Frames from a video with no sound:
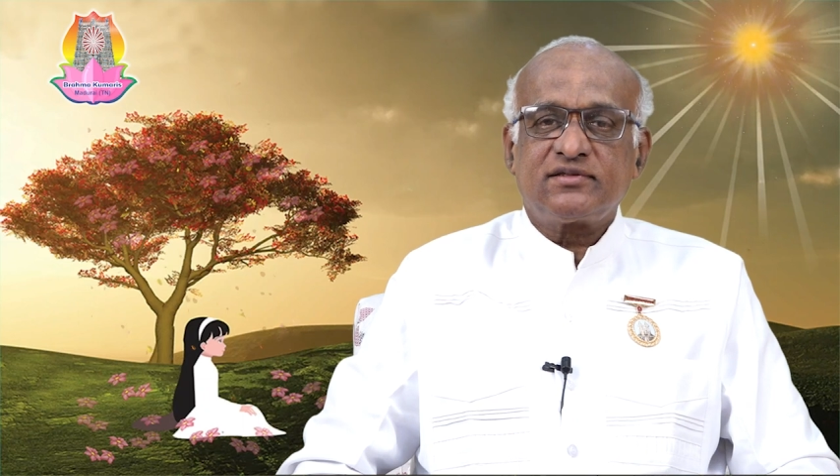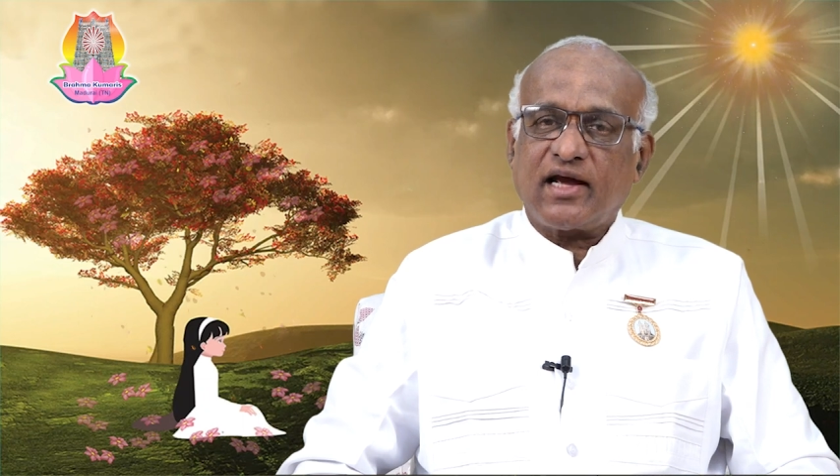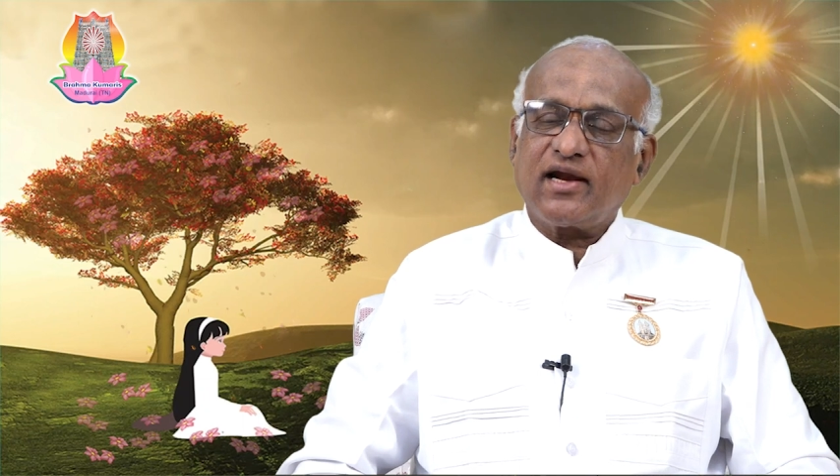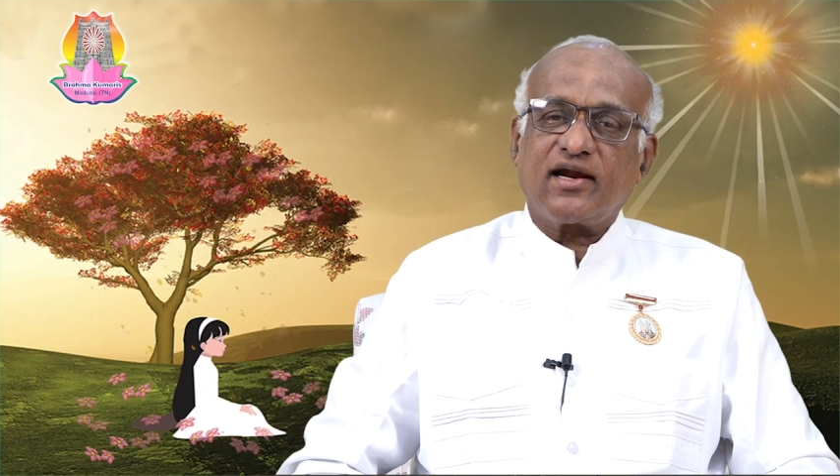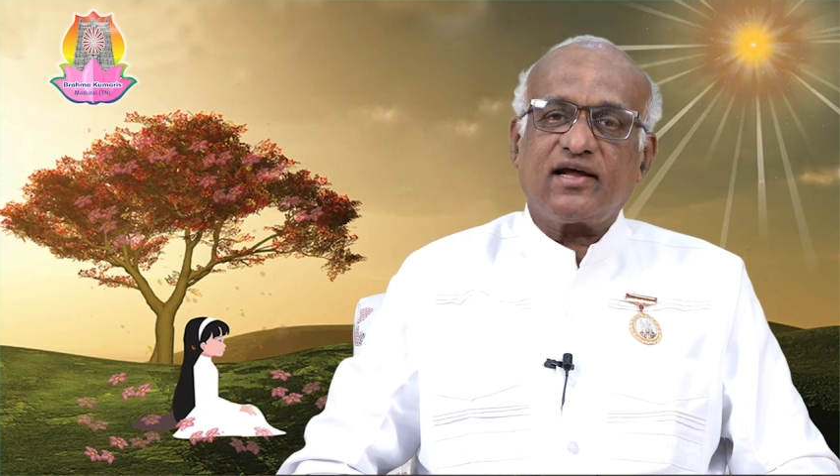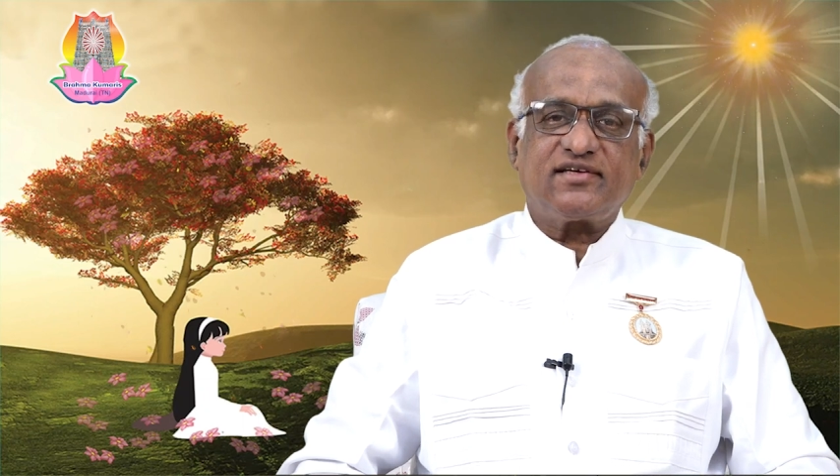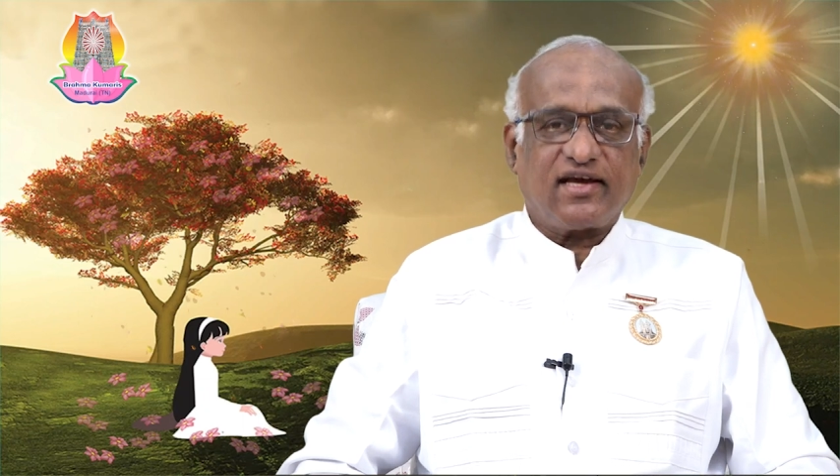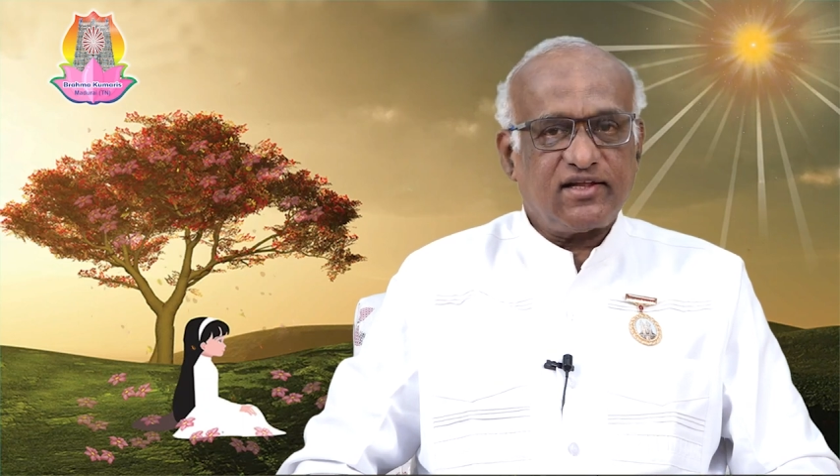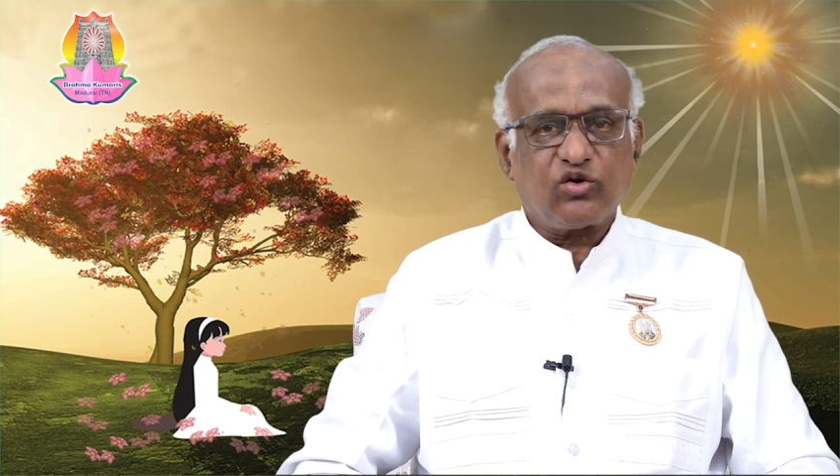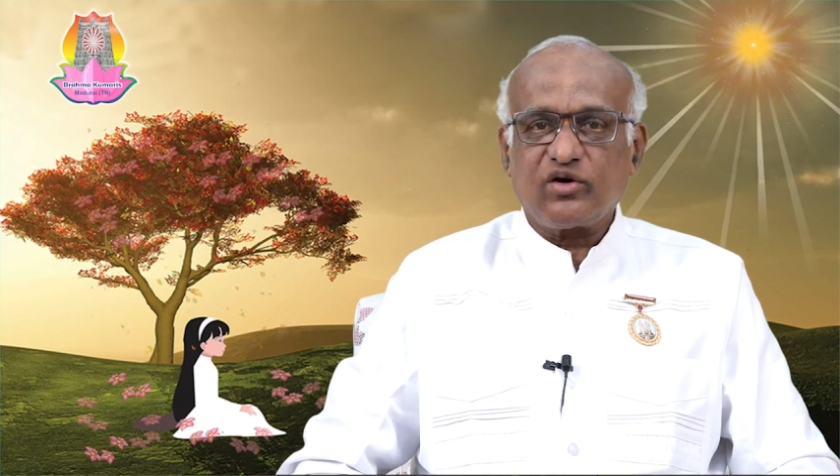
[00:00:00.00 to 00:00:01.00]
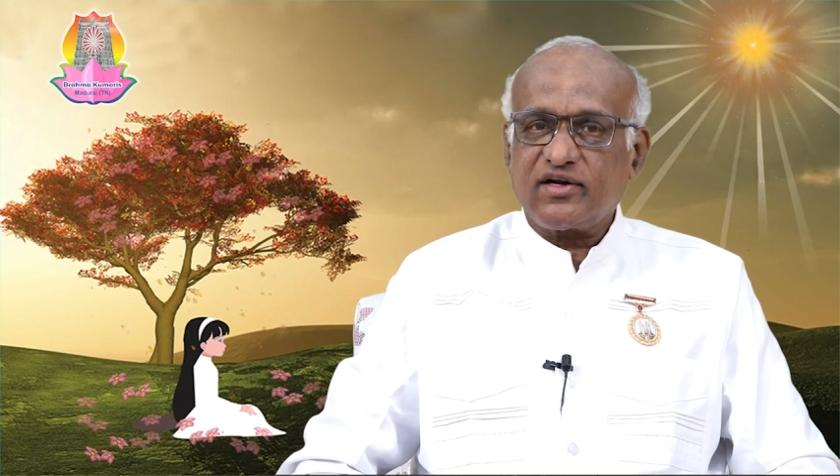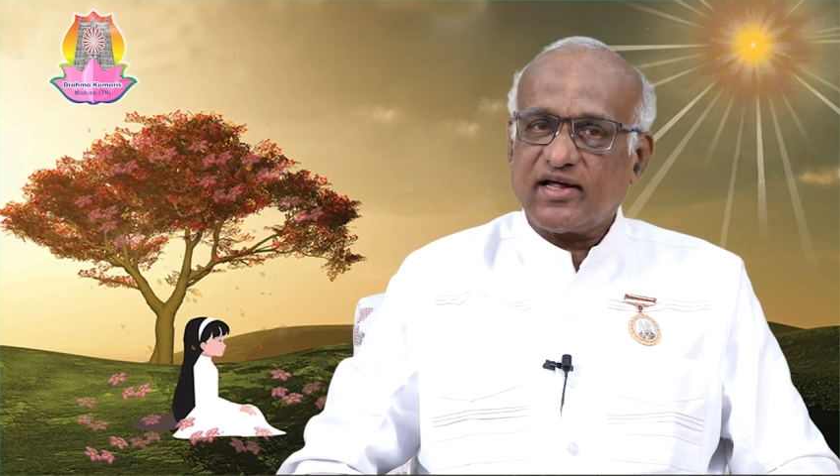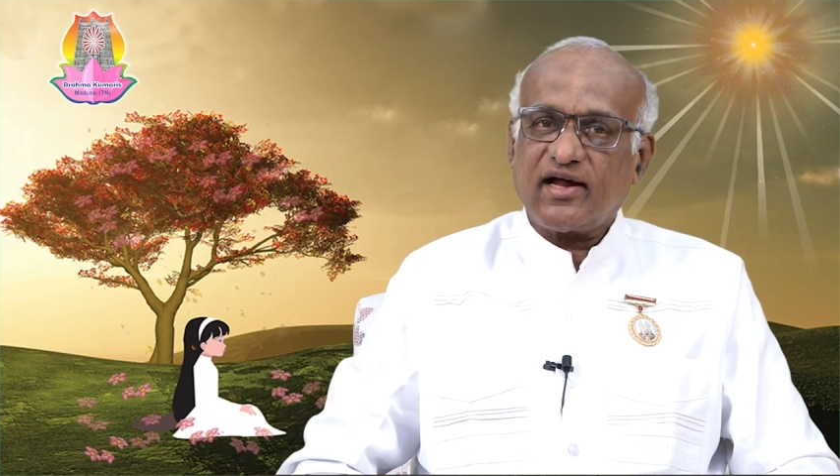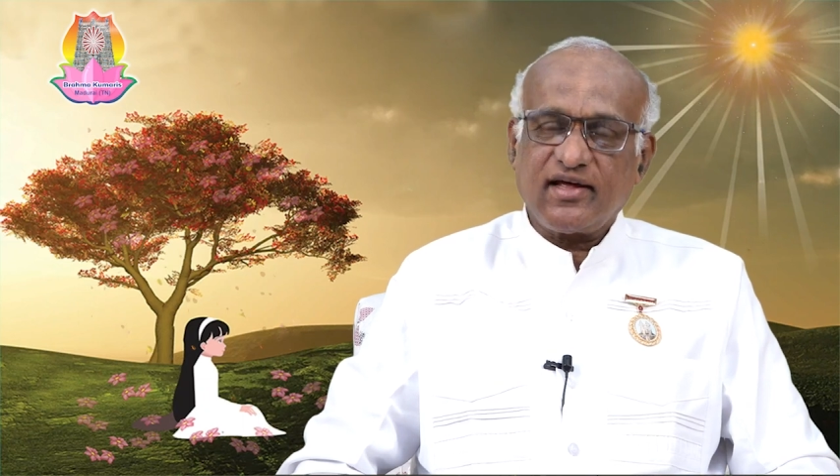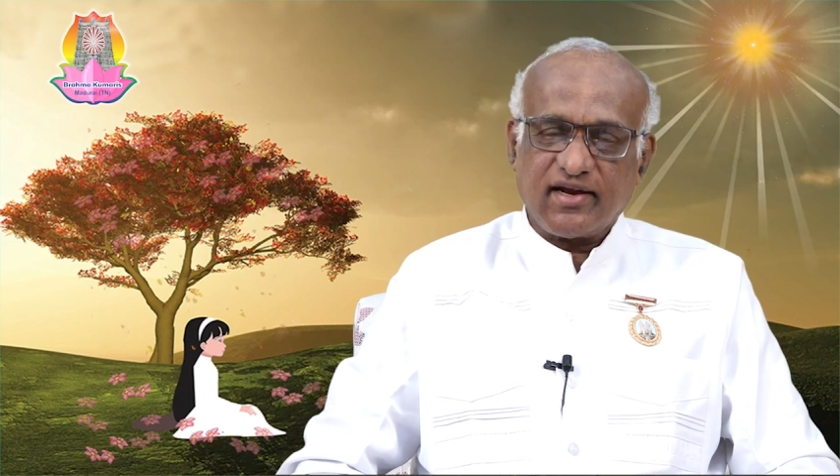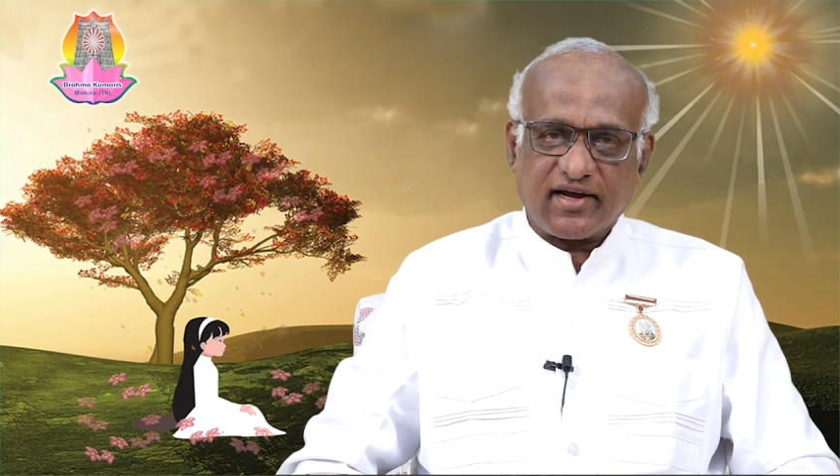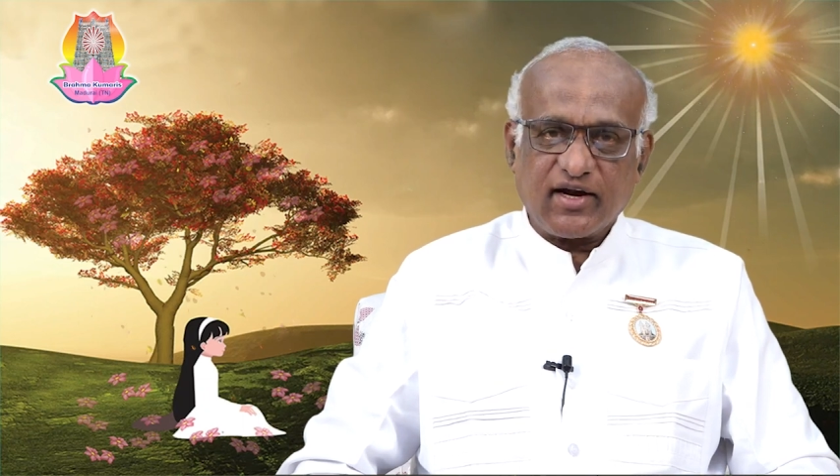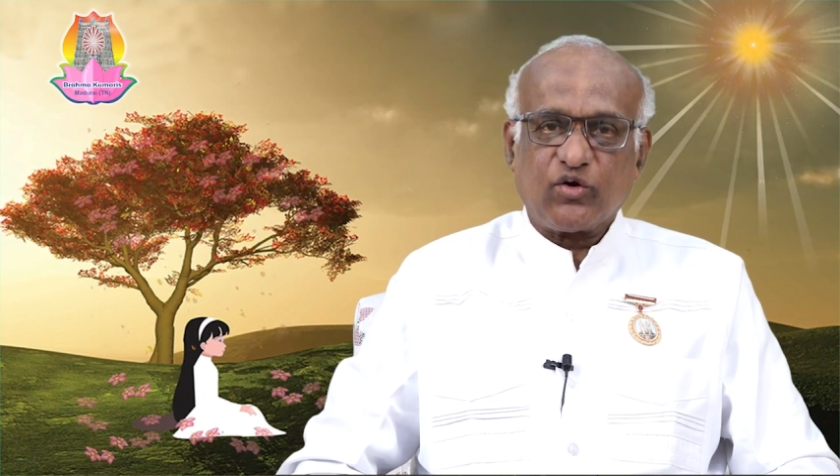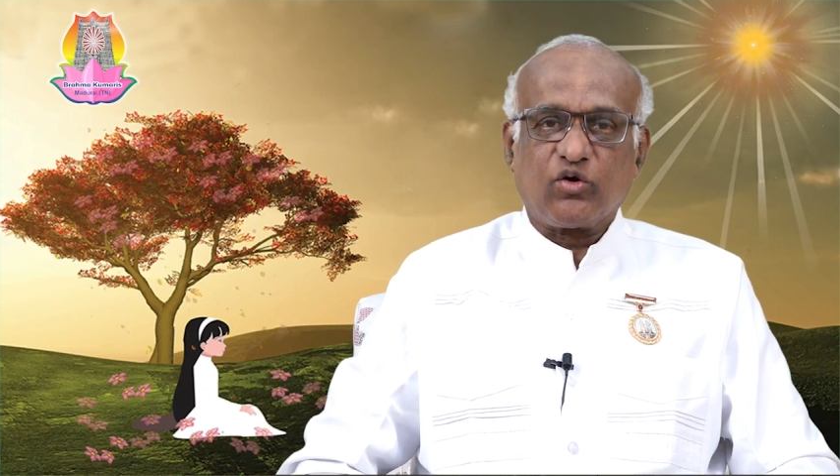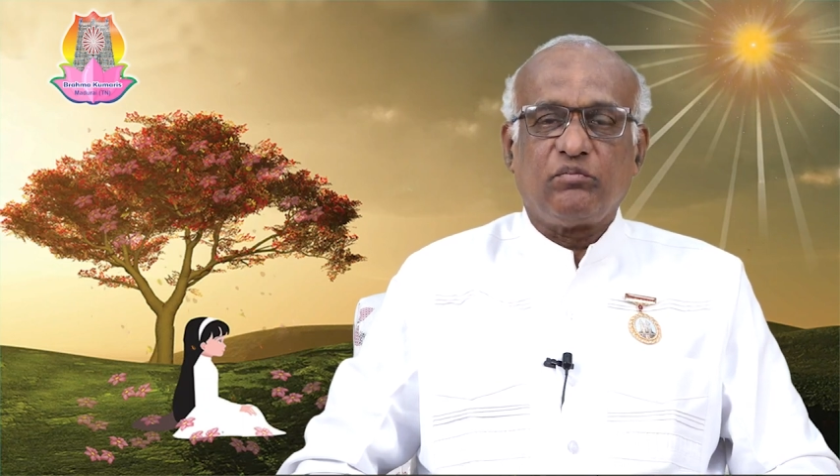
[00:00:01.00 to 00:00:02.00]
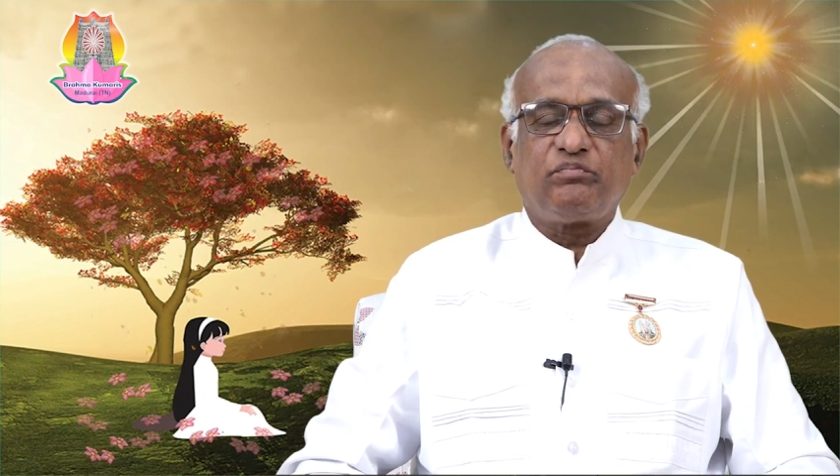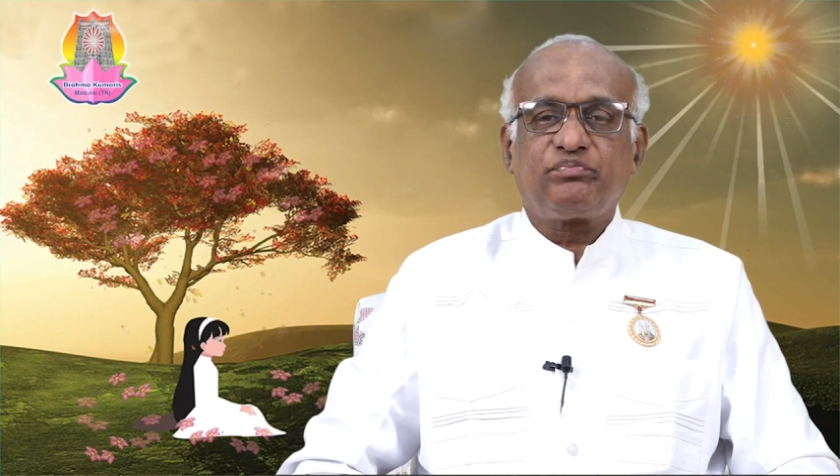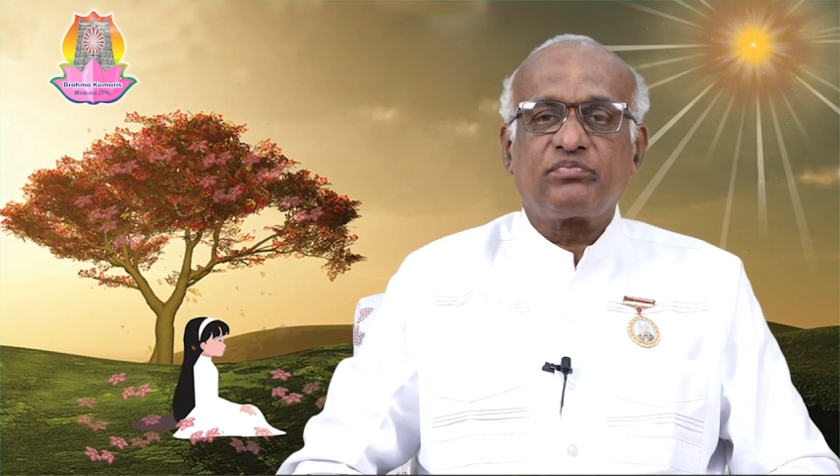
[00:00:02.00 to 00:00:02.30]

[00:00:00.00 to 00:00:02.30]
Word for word: செயல்களை செய்து கொண்டு தான் இருக்கின்றோம்